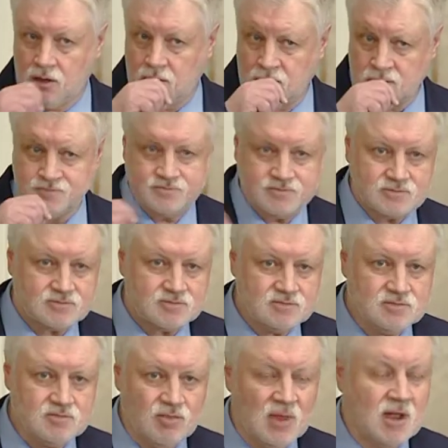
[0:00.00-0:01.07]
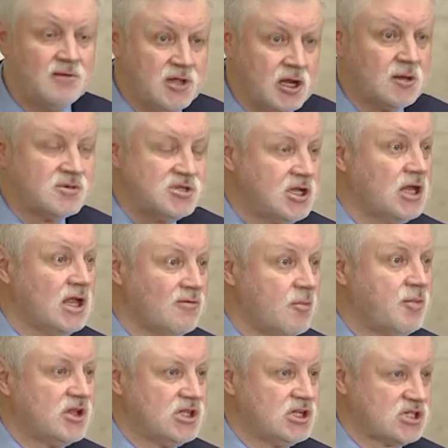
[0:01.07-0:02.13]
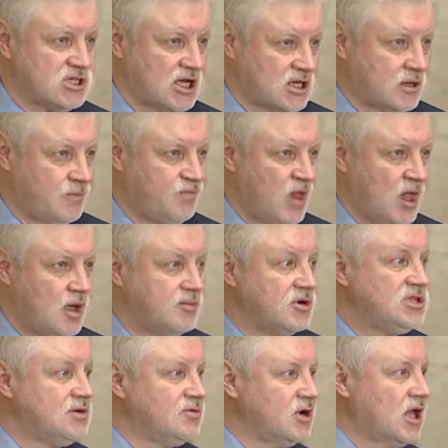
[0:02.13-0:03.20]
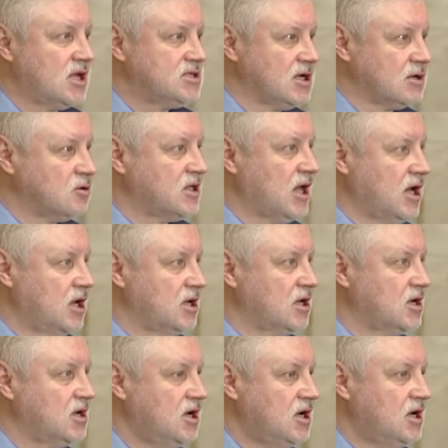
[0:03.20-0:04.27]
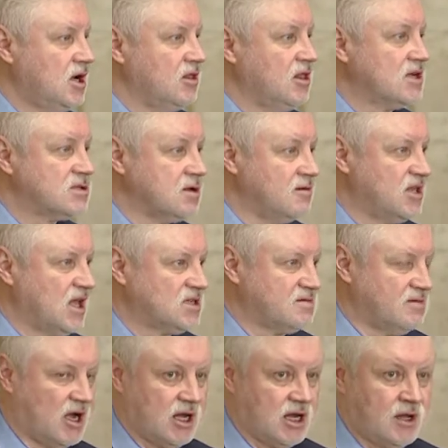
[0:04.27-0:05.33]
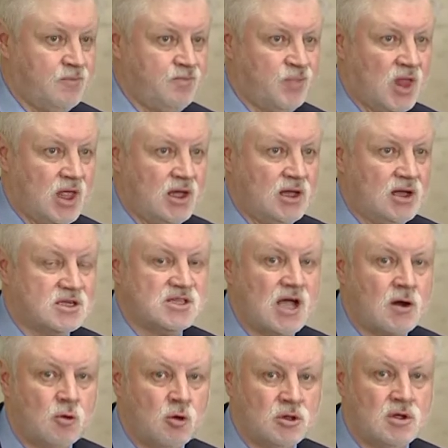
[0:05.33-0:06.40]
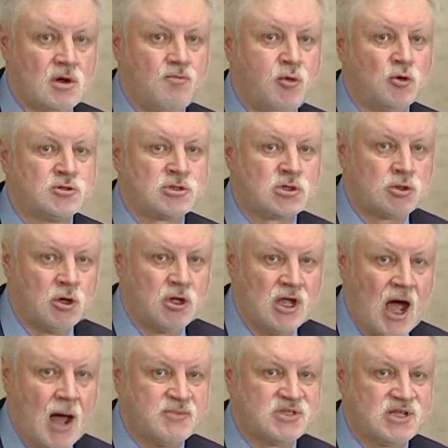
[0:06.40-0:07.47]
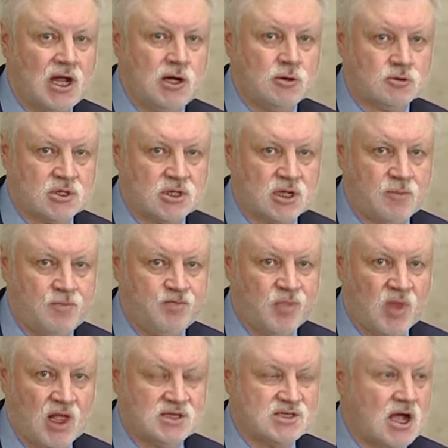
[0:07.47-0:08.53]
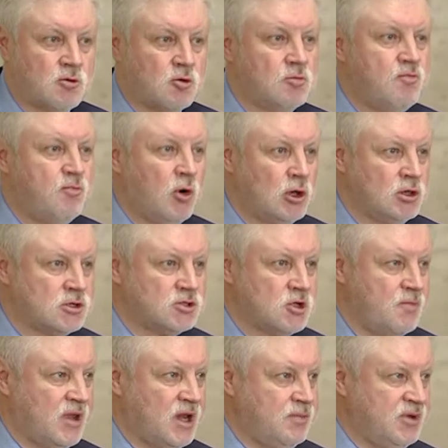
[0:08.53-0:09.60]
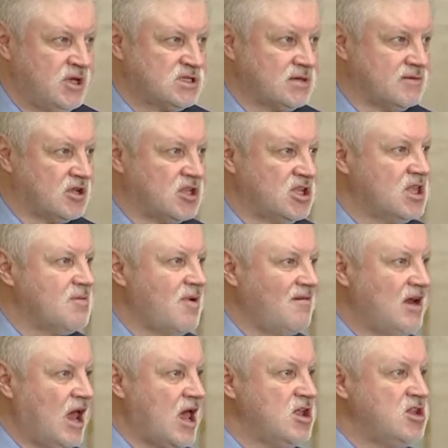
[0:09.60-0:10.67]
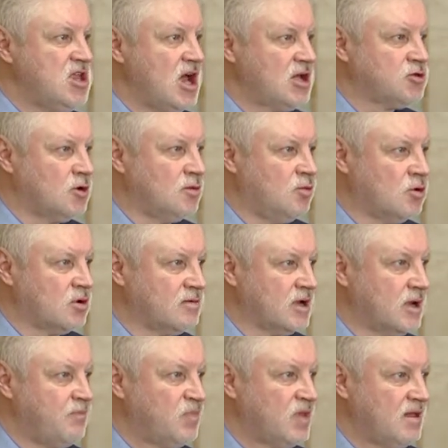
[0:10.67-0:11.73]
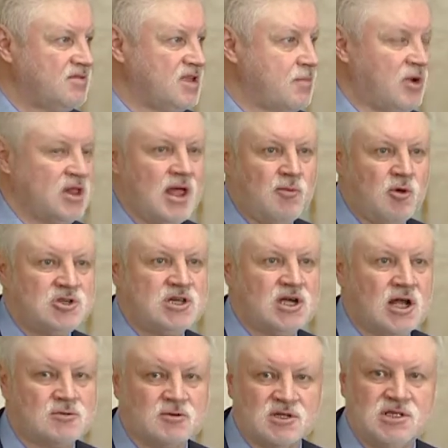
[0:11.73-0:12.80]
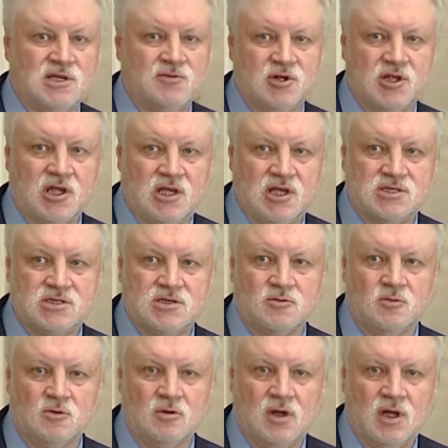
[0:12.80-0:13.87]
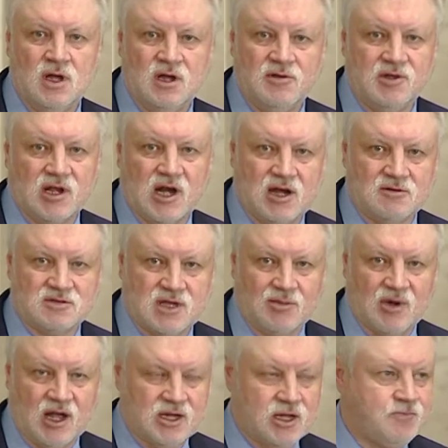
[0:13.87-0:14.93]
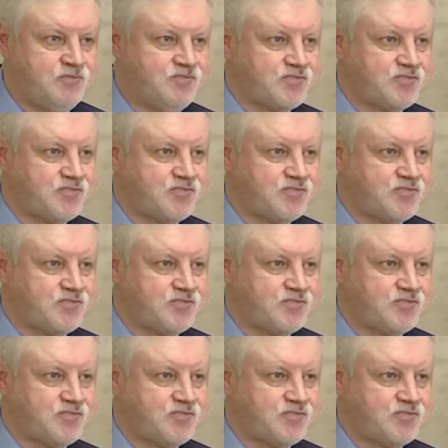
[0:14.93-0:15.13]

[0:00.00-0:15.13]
в третьем чтении его поддержать. Почему я сделал ударение на слове названия? Закон пустой абсолютно закон полностью переписывает, не добавляя ни одной буквы, все полномочия, которые сегодня есть у Федерального собрания.